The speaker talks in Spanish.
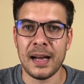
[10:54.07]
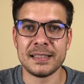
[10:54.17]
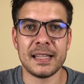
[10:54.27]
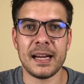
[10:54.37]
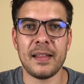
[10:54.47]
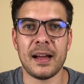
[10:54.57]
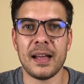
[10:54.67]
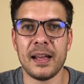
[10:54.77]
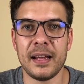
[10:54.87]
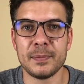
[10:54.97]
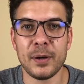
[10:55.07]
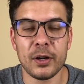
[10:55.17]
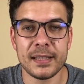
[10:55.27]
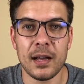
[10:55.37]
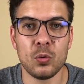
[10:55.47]
Así que nada, eh, espero
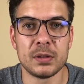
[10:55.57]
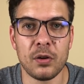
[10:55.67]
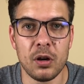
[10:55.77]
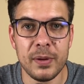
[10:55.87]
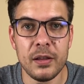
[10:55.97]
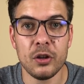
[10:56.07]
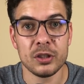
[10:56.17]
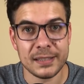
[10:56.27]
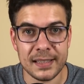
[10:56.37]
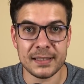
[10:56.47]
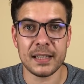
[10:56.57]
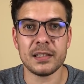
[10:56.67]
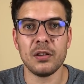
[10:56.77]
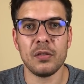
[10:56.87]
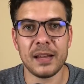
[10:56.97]
que te haya gustado el vídeo, si así ha
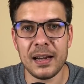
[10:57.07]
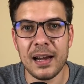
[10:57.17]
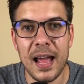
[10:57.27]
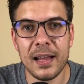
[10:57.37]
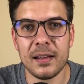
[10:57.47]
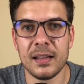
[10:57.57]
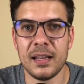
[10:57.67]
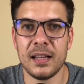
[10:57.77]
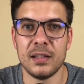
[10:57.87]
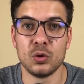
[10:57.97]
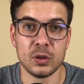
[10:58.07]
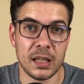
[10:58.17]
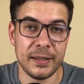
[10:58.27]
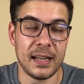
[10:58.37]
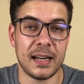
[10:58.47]
sido dale like y
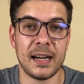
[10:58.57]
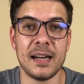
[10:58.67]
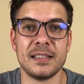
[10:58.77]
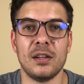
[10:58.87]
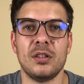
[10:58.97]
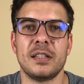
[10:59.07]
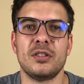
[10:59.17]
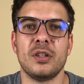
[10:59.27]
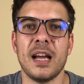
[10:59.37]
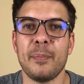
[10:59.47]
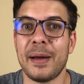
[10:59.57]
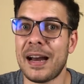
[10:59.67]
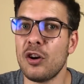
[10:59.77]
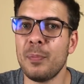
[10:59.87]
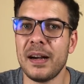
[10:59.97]
suscríbete al canal si no lo has hecho ya
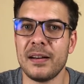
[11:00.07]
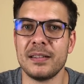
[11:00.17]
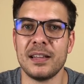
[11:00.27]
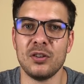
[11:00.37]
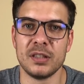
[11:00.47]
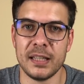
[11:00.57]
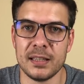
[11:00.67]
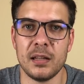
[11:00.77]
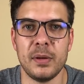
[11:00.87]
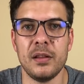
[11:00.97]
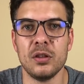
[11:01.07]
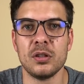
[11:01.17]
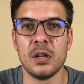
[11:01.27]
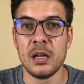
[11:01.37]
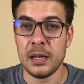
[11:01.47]
para no perderte los siguientes vídeos
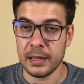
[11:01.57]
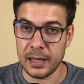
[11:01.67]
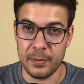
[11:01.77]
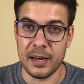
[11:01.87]
que